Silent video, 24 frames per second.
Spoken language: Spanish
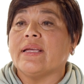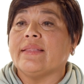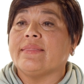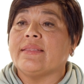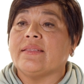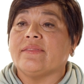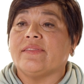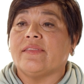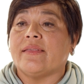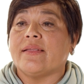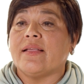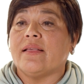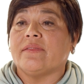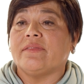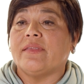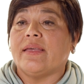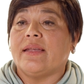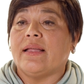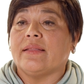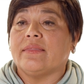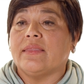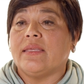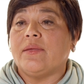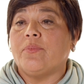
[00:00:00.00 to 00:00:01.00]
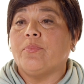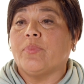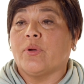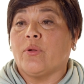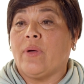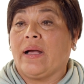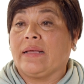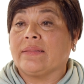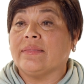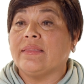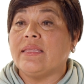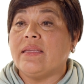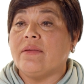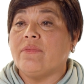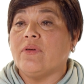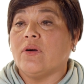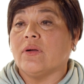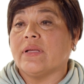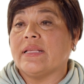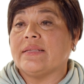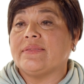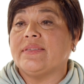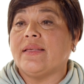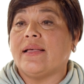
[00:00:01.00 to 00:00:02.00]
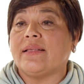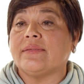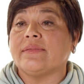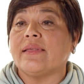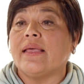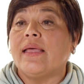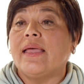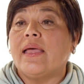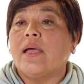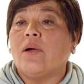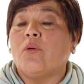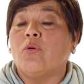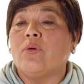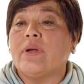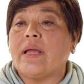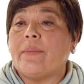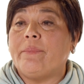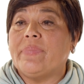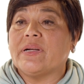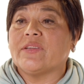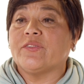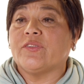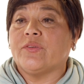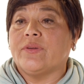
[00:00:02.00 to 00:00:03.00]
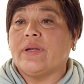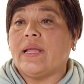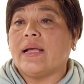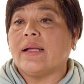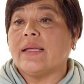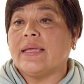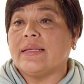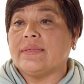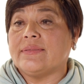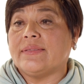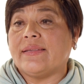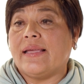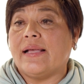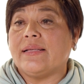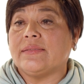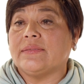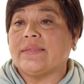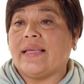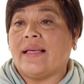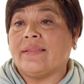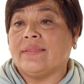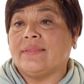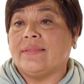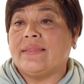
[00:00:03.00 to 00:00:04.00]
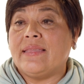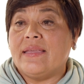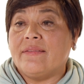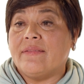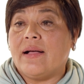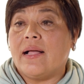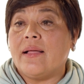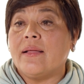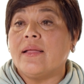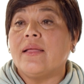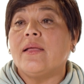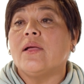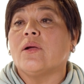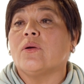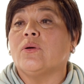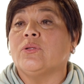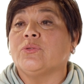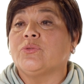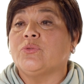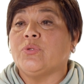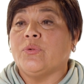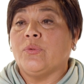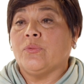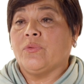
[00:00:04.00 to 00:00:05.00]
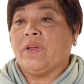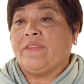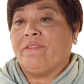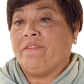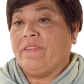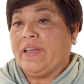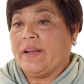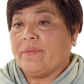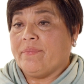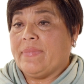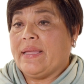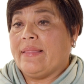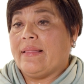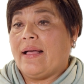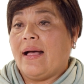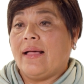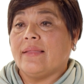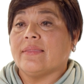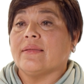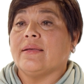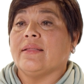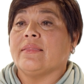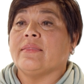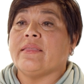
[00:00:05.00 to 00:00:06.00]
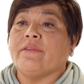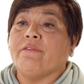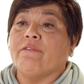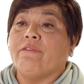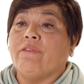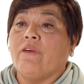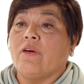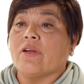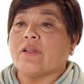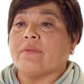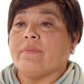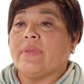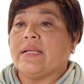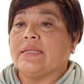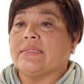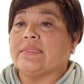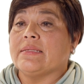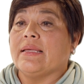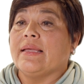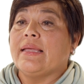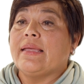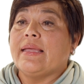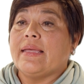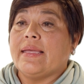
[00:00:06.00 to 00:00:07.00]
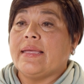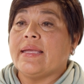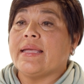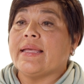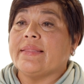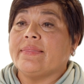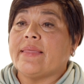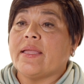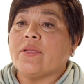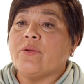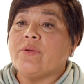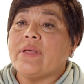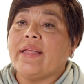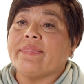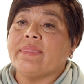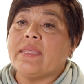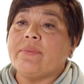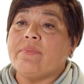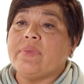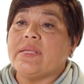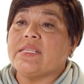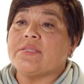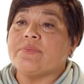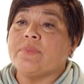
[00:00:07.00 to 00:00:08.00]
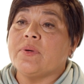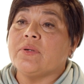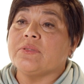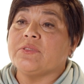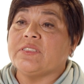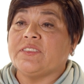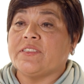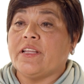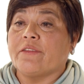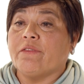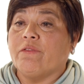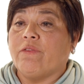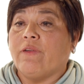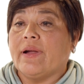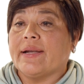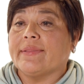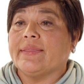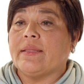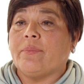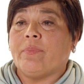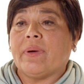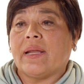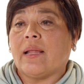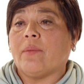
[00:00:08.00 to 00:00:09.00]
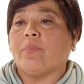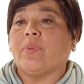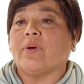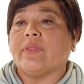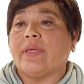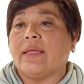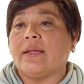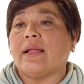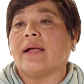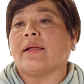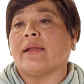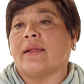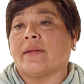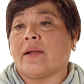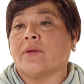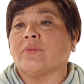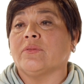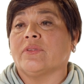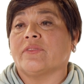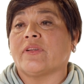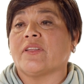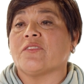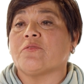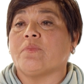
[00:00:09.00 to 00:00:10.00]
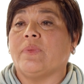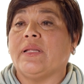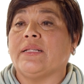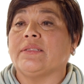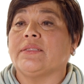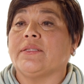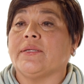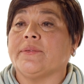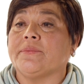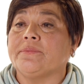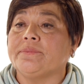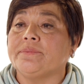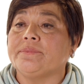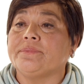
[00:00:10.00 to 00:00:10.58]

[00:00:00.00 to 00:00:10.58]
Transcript: que te enseña a ser a ti proactivo, que seas una persona que seas activa con tu enfermedad, que te informes y que te ayude a ti mismo ser fuerte para poder agarrar un trasplante.